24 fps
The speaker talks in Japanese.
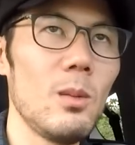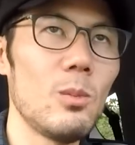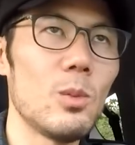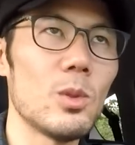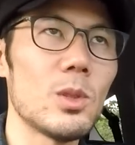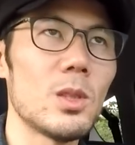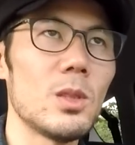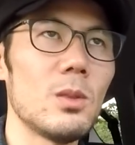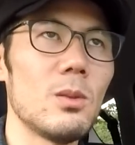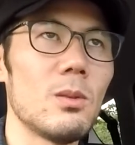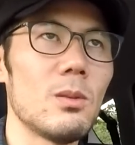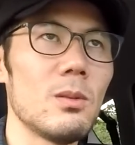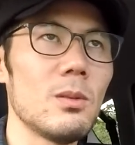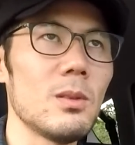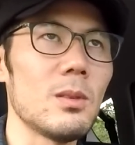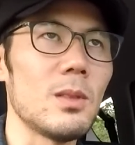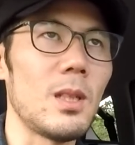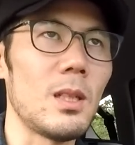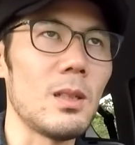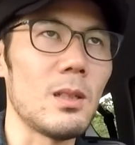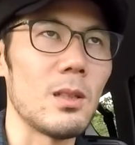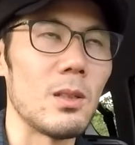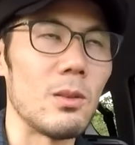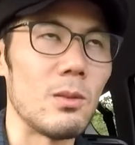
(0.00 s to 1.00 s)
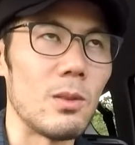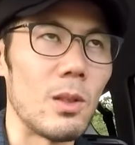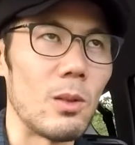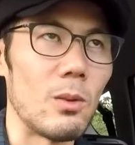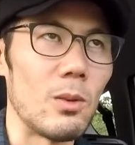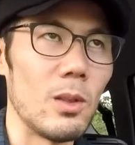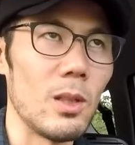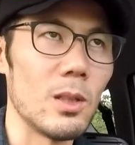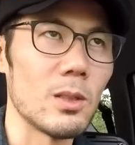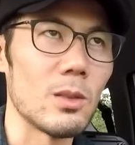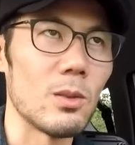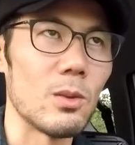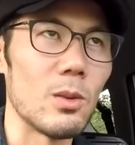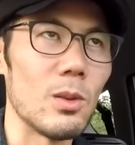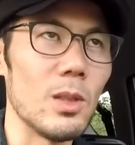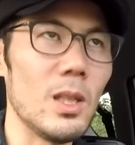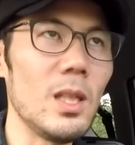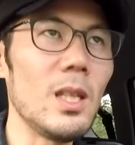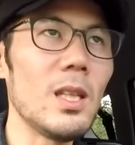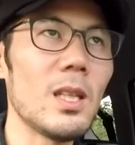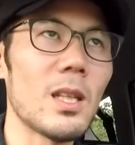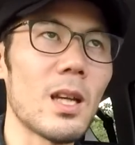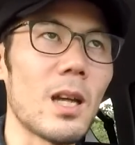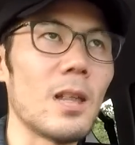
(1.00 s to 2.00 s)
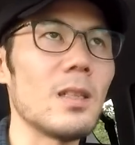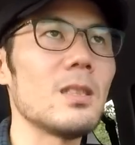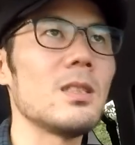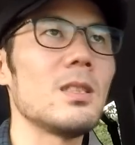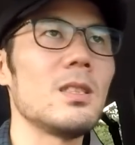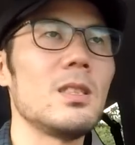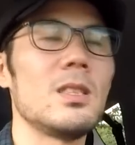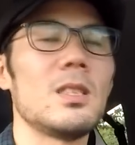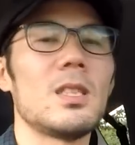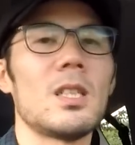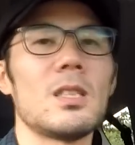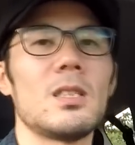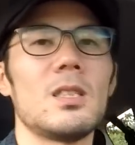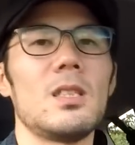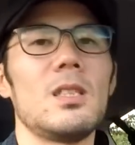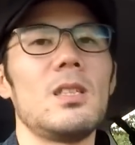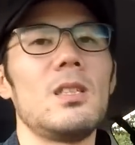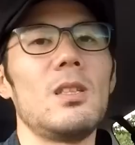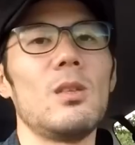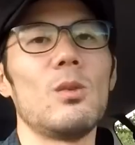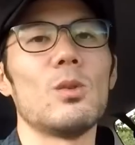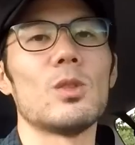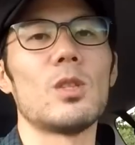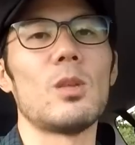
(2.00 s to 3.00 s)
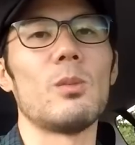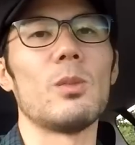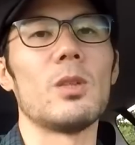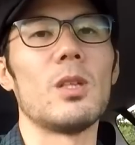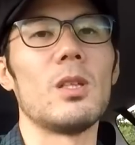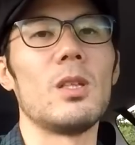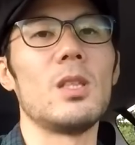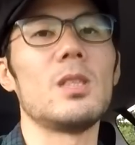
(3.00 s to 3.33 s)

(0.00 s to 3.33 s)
もちろん、なんて言うんだろうね、そのいい感じに写真に収めて、